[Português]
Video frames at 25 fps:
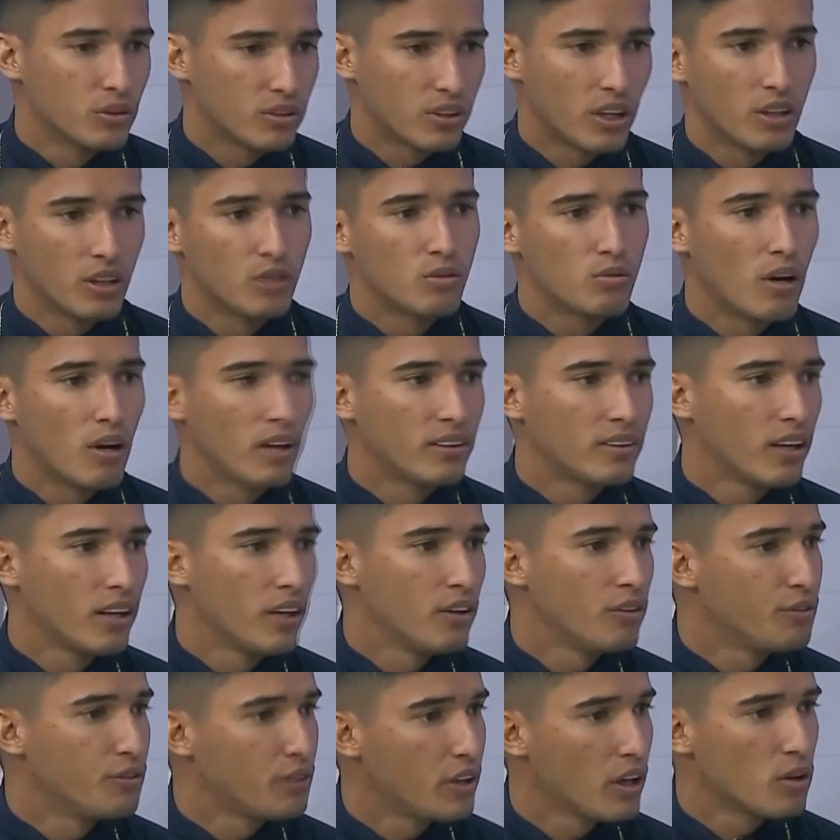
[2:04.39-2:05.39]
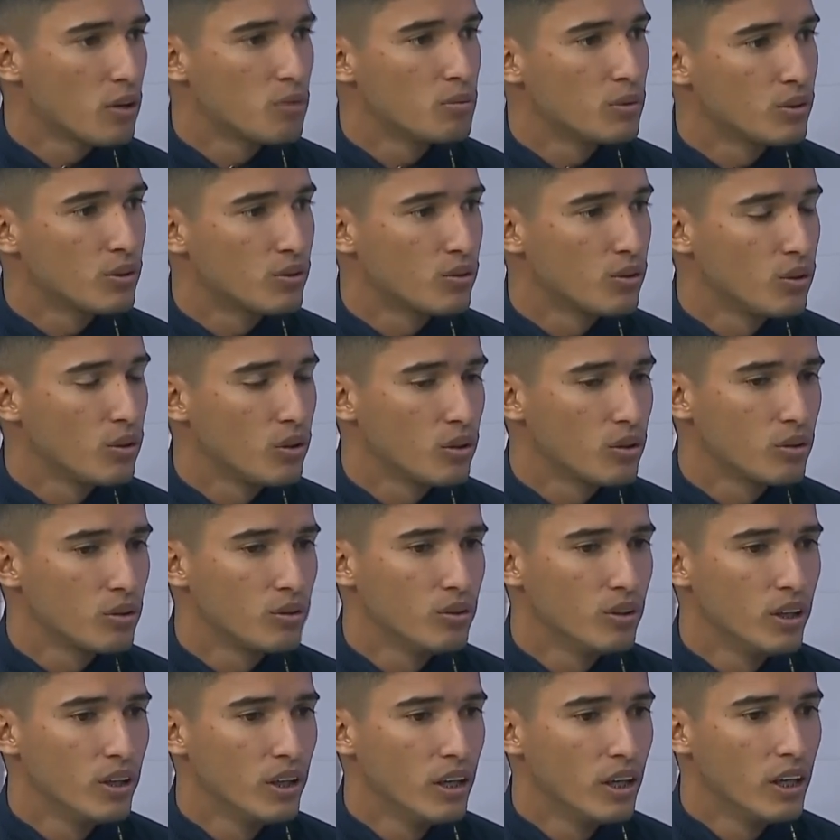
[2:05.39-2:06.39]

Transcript: saí do quartel, fiquei com meu sogro.